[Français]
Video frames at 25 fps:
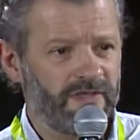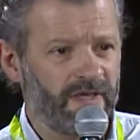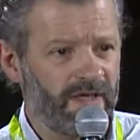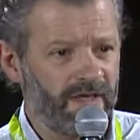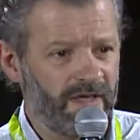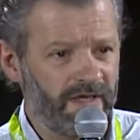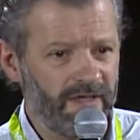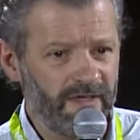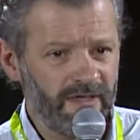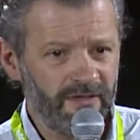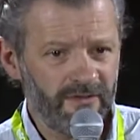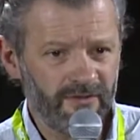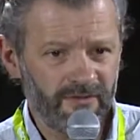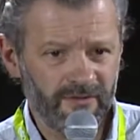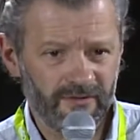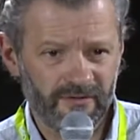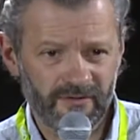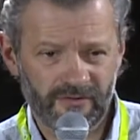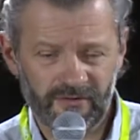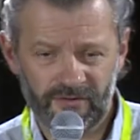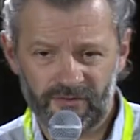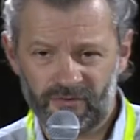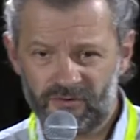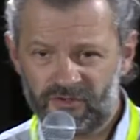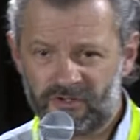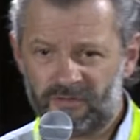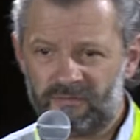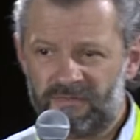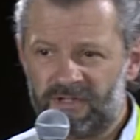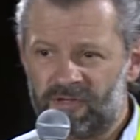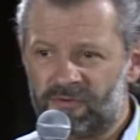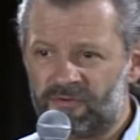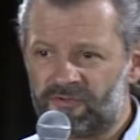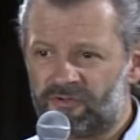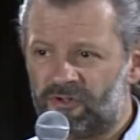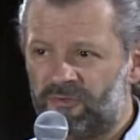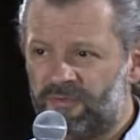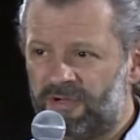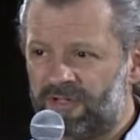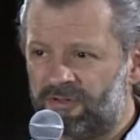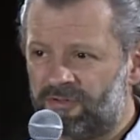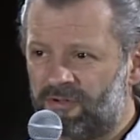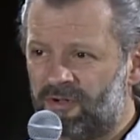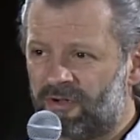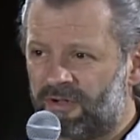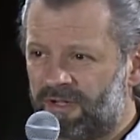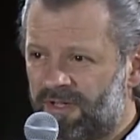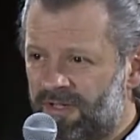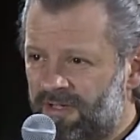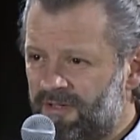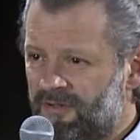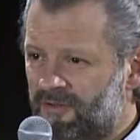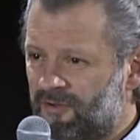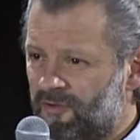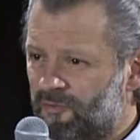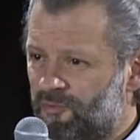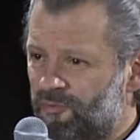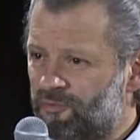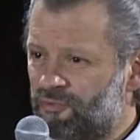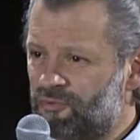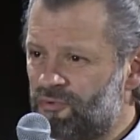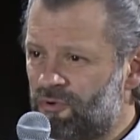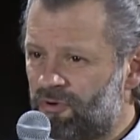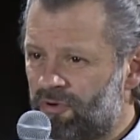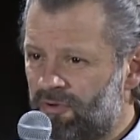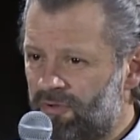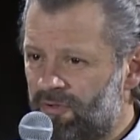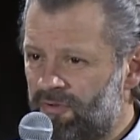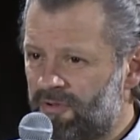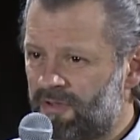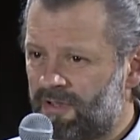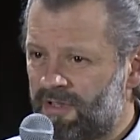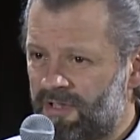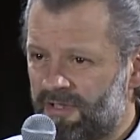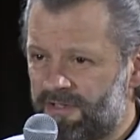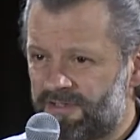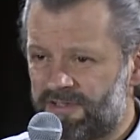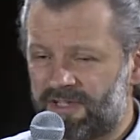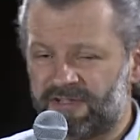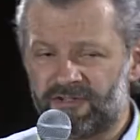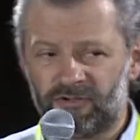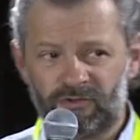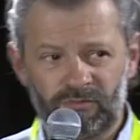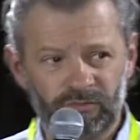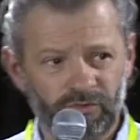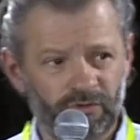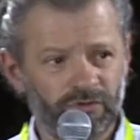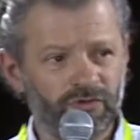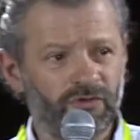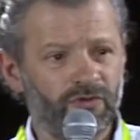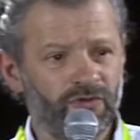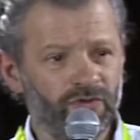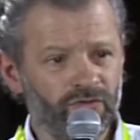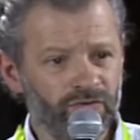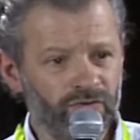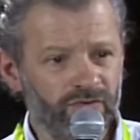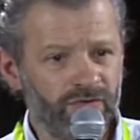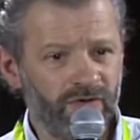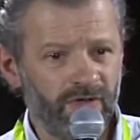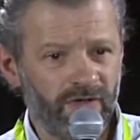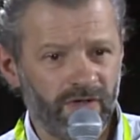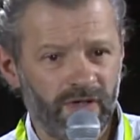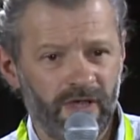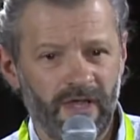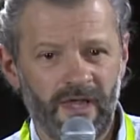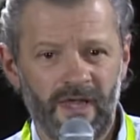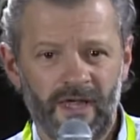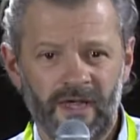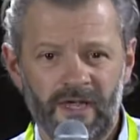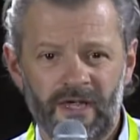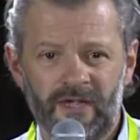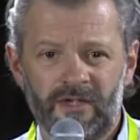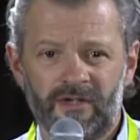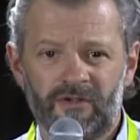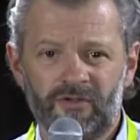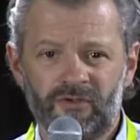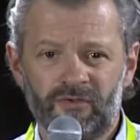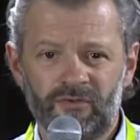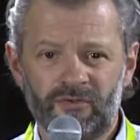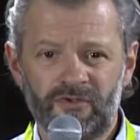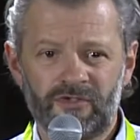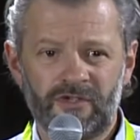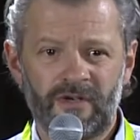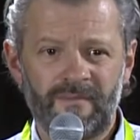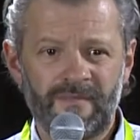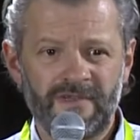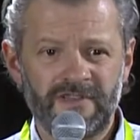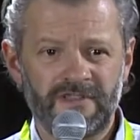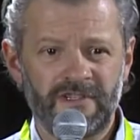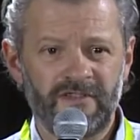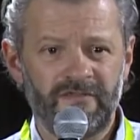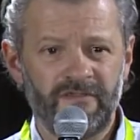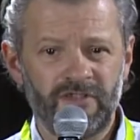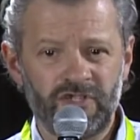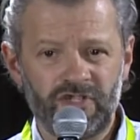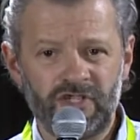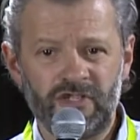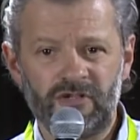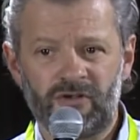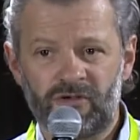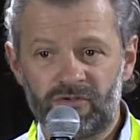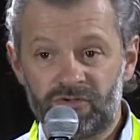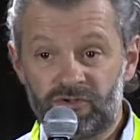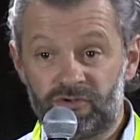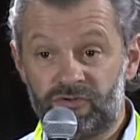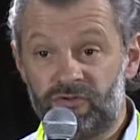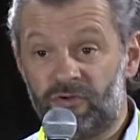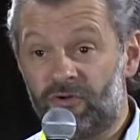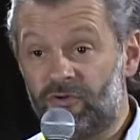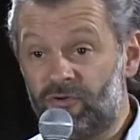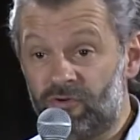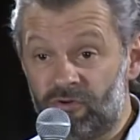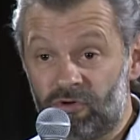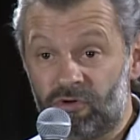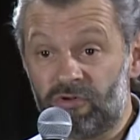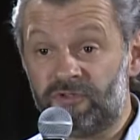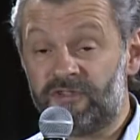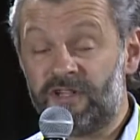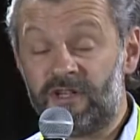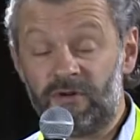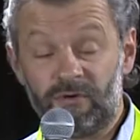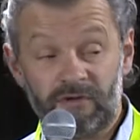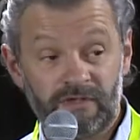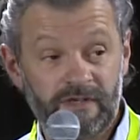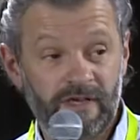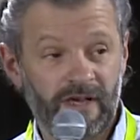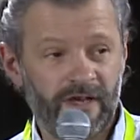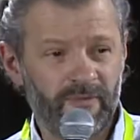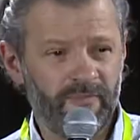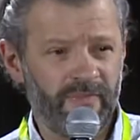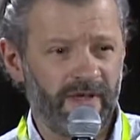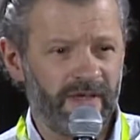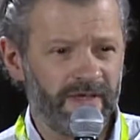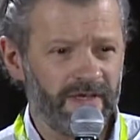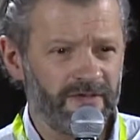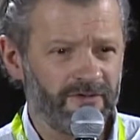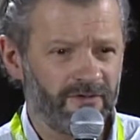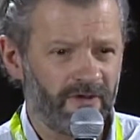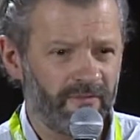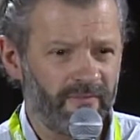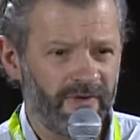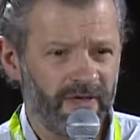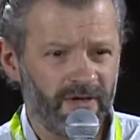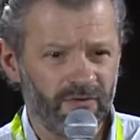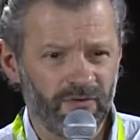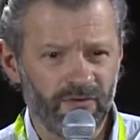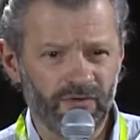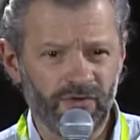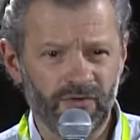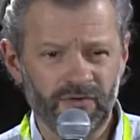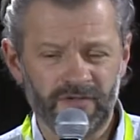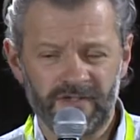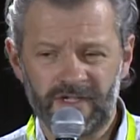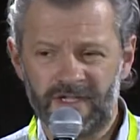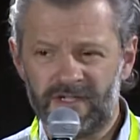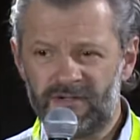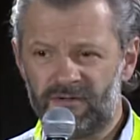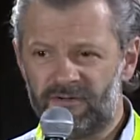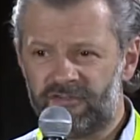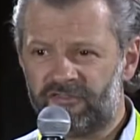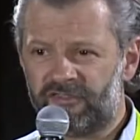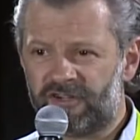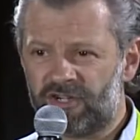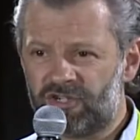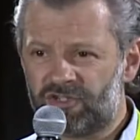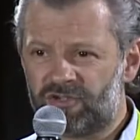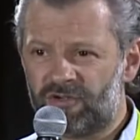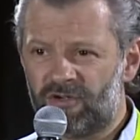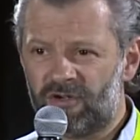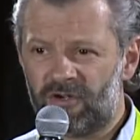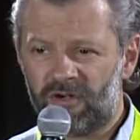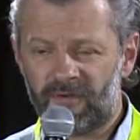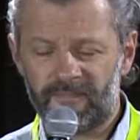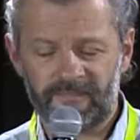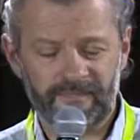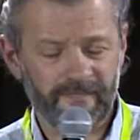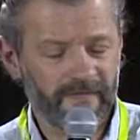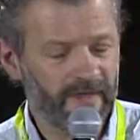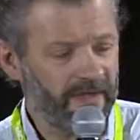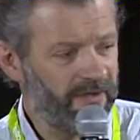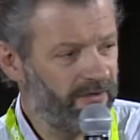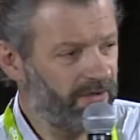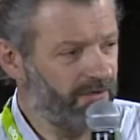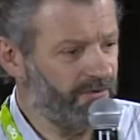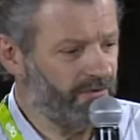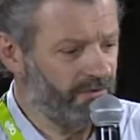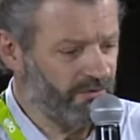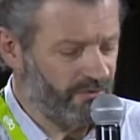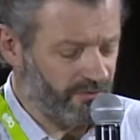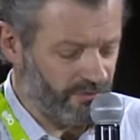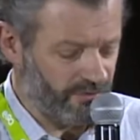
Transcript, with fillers: Hein, euh, nous sommes des consommateurs et pour un certain nombre d'entre nous, nous sommes assez vigilants sur le côté local, par exemple, hein, ou le côté fraîcheur de